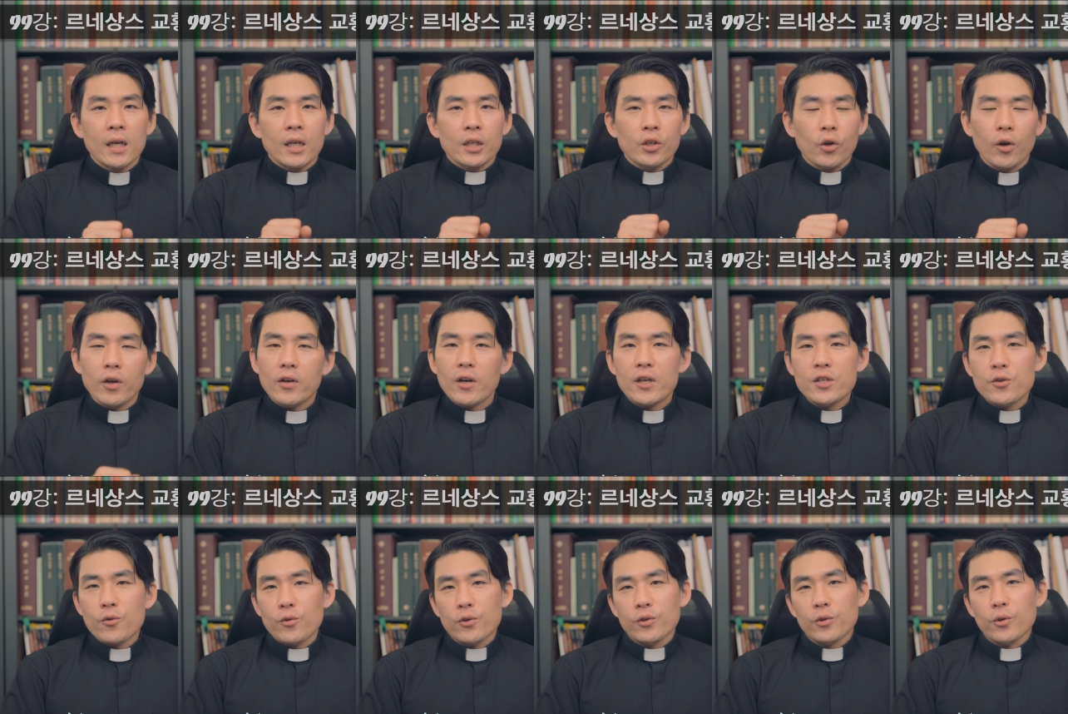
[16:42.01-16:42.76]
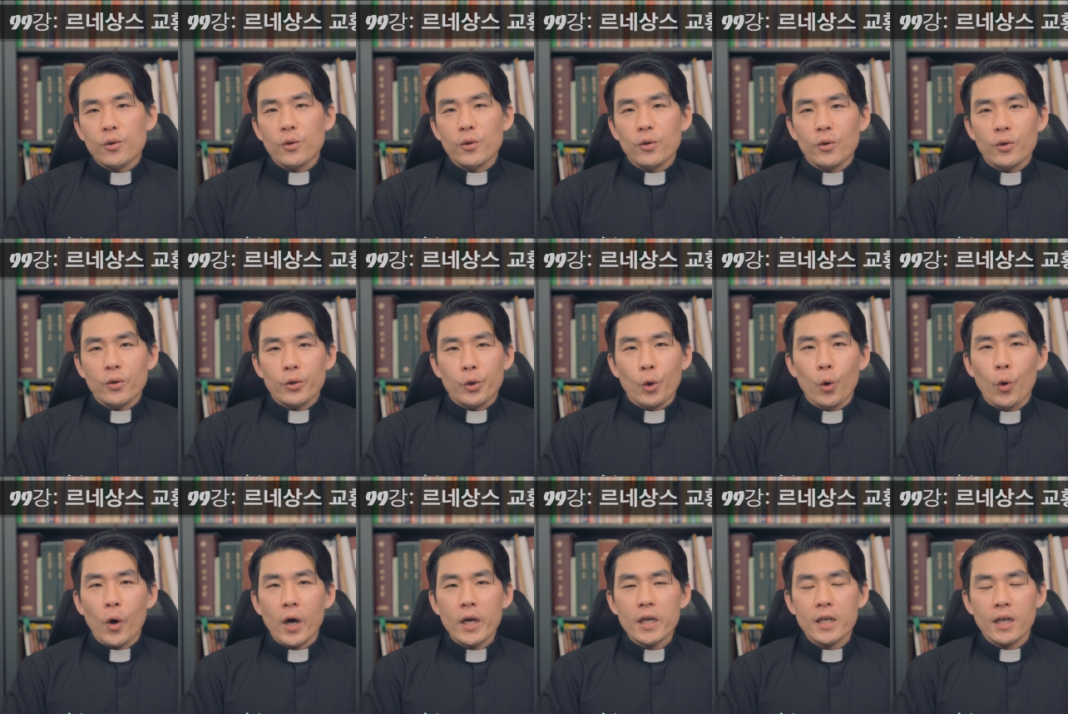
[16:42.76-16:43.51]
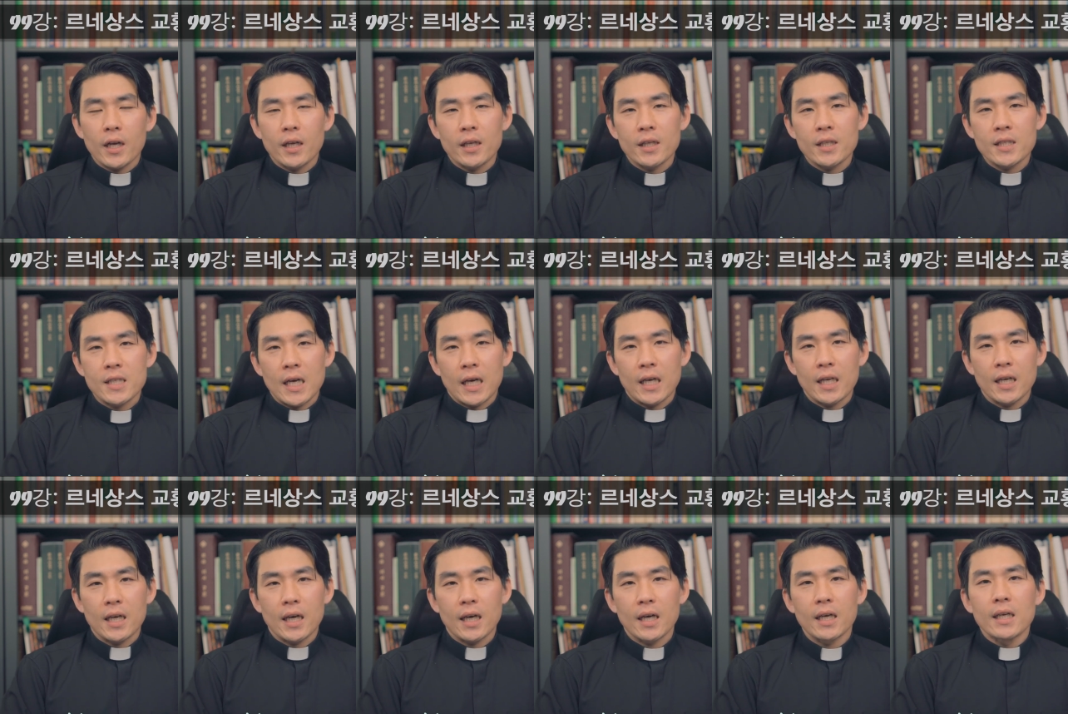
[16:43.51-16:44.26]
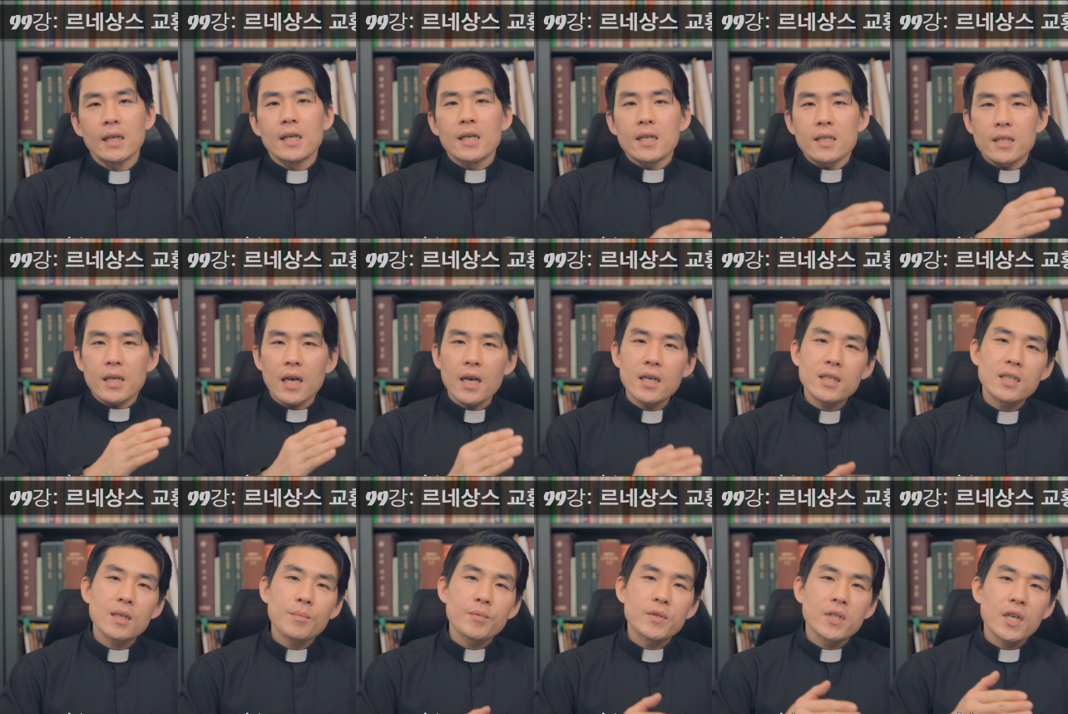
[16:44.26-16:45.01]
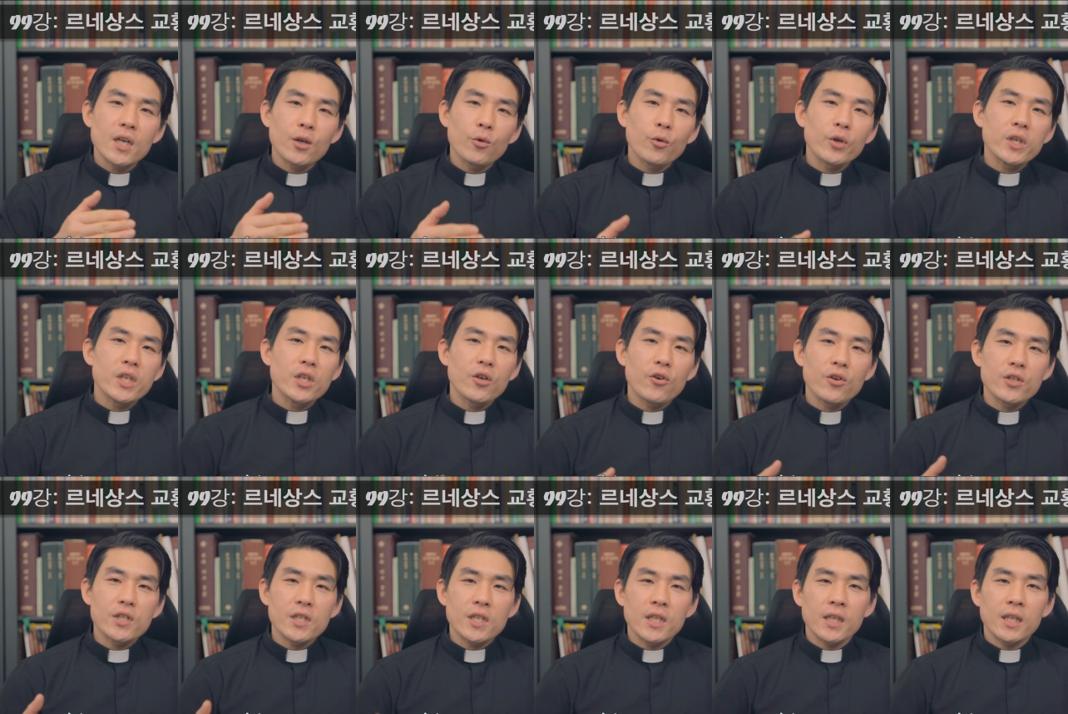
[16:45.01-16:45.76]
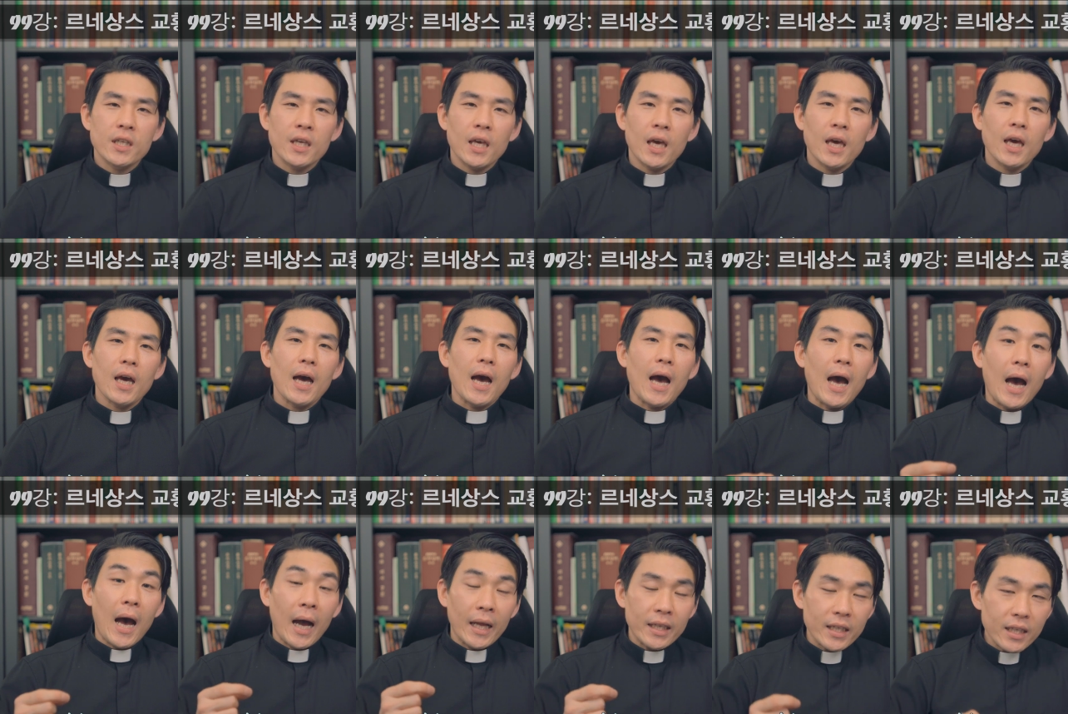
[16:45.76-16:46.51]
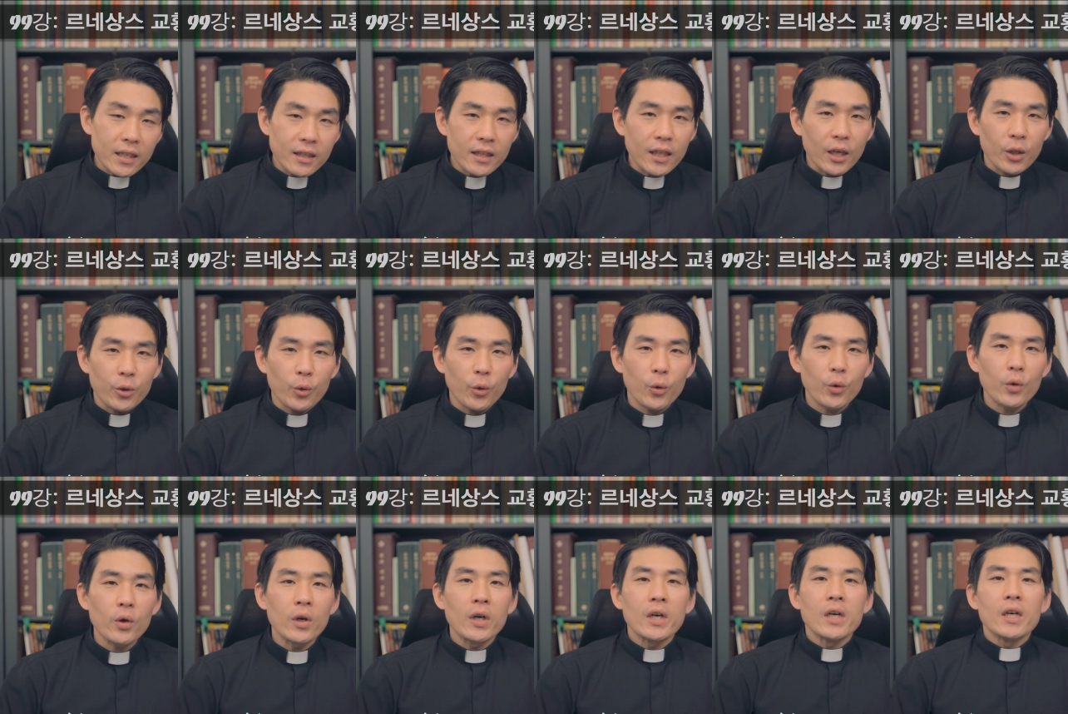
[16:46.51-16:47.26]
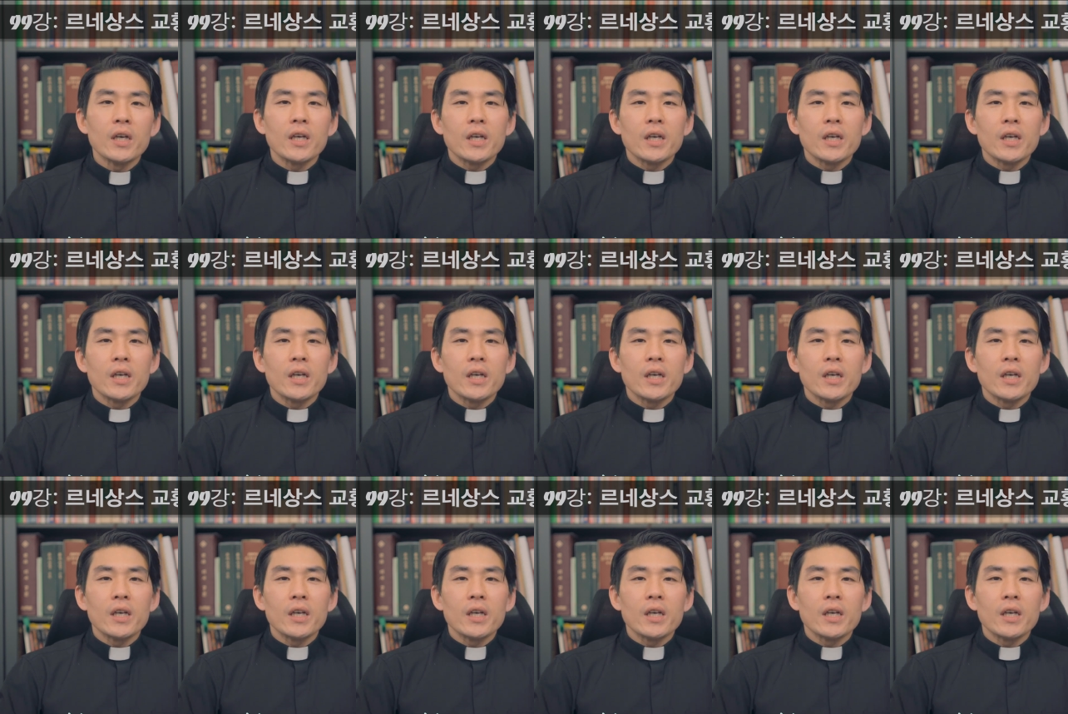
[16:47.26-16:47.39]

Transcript: 결과적으로 교황이라는 자리가 세습제로 이어지는 게 아닌데도